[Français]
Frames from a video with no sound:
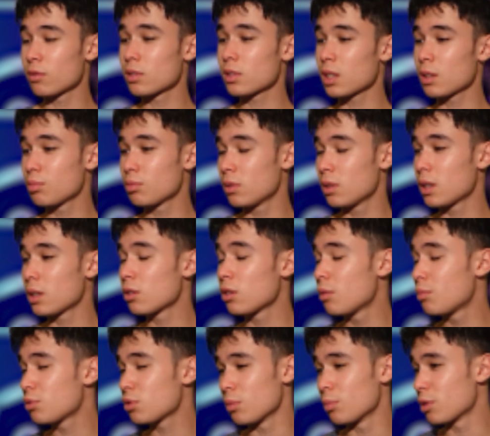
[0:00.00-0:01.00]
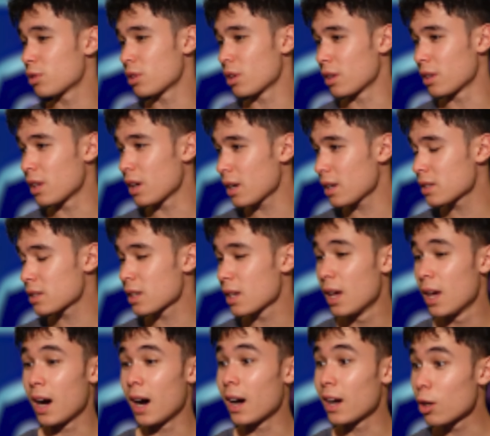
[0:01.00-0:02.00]
on te répond I hope your mother dies.
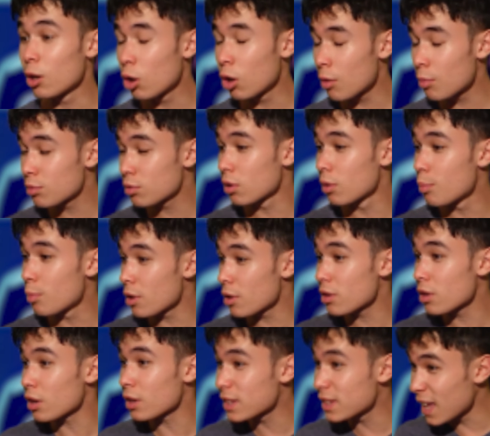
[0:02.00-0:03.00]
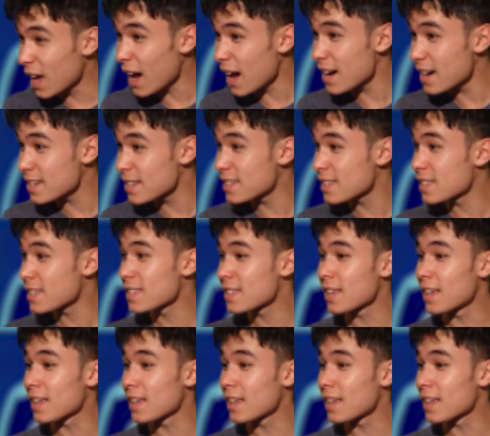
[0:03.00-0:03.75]
I hope your mother dies.